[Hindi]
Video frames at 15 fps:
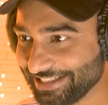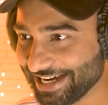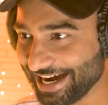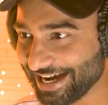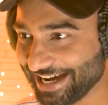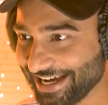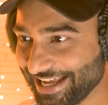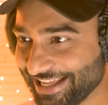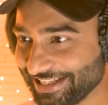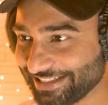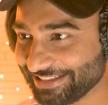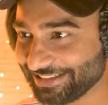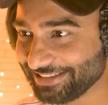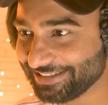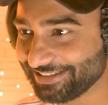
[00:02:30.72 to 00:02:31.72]
क्या
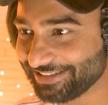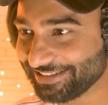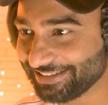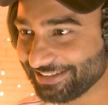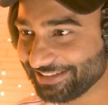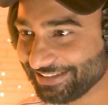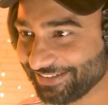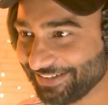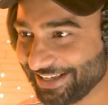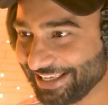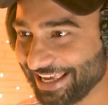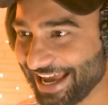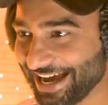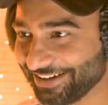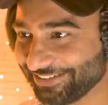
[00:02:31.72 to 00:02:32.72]

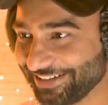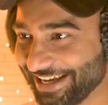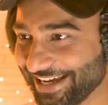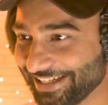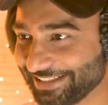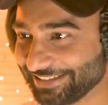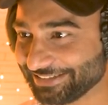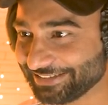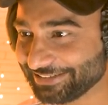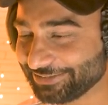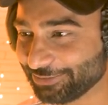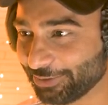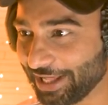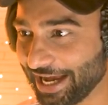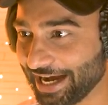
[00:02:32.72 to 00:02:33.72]
क्या हो रहा
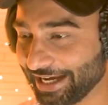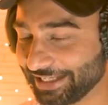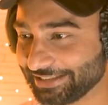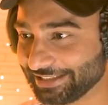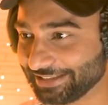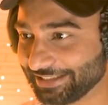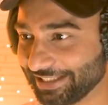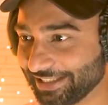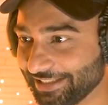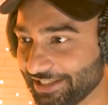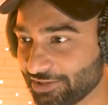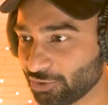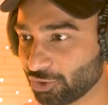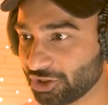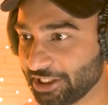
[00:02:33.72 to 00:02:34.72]
है थोड़ा आगे चलते हैं
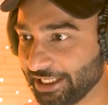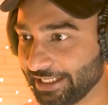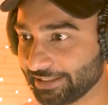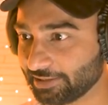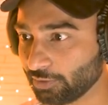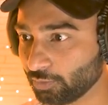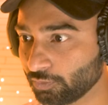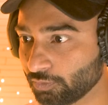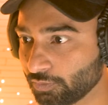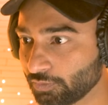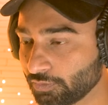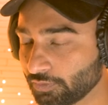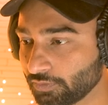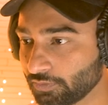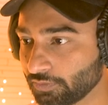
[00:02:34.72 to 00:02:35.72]
इसको छेड़ता
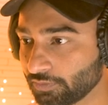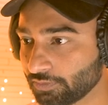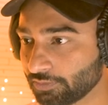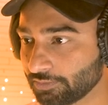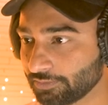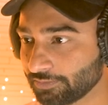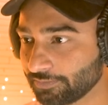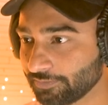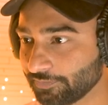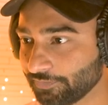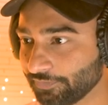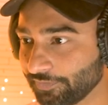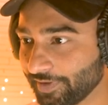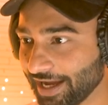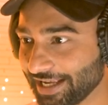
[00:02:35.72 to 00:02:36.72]
हूं
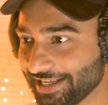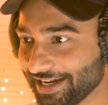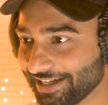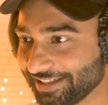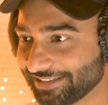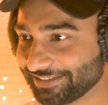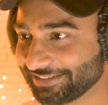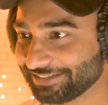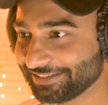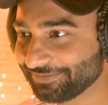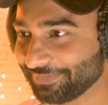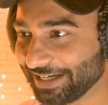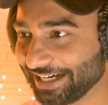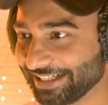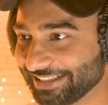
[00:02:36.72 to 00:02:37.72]
आजा
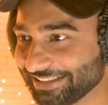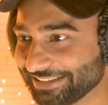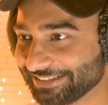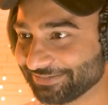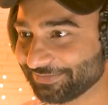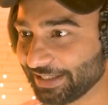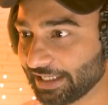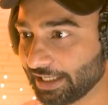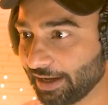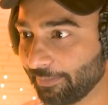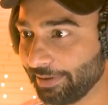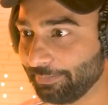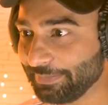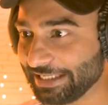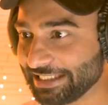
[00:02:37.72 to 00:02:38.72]
पकड़ पकड़
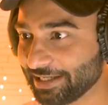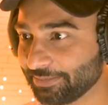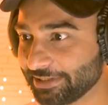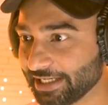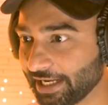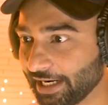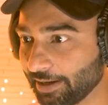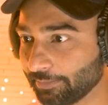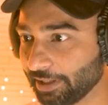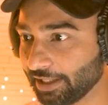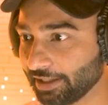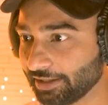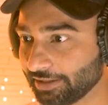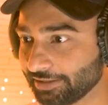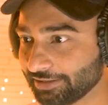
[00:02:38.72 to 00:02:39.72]
अबे पीछे भी जाना हमने
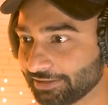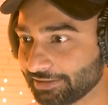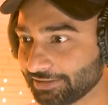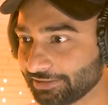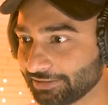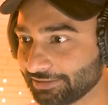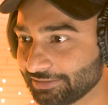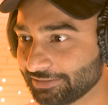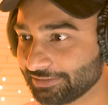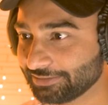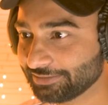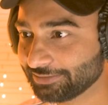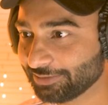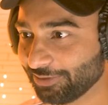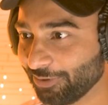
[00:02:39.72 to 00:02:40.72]

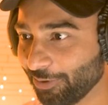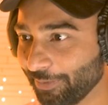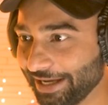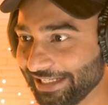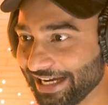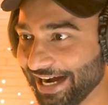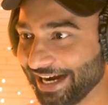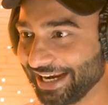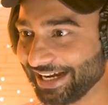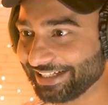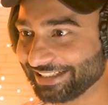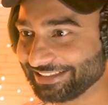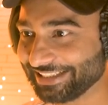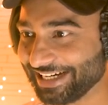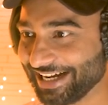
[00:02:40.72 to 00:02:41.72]
ओ भाई आ गया
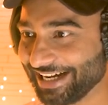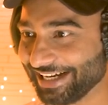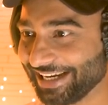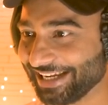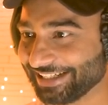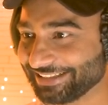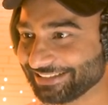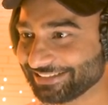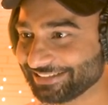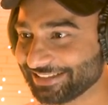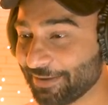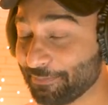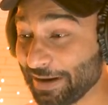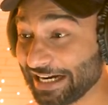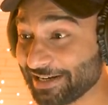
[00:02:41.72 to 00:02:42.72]
खतरा आ गया
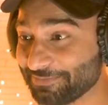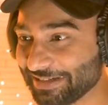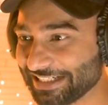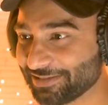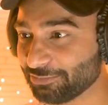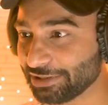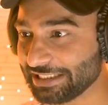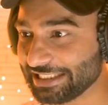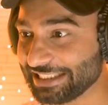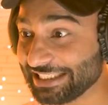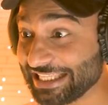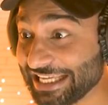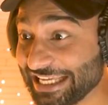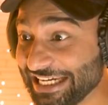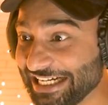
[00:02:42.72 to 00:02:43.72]
पकड़ पकड़ मुझे
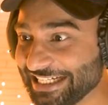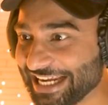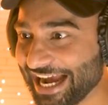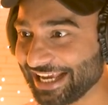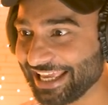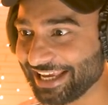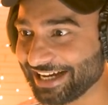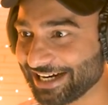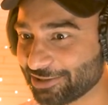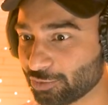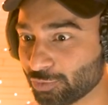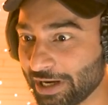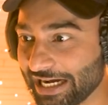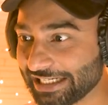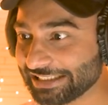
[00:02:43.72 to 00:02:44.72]
तेरी टांगे
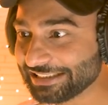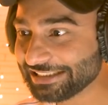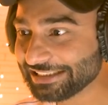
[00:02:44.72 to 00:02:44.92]
काटूंगा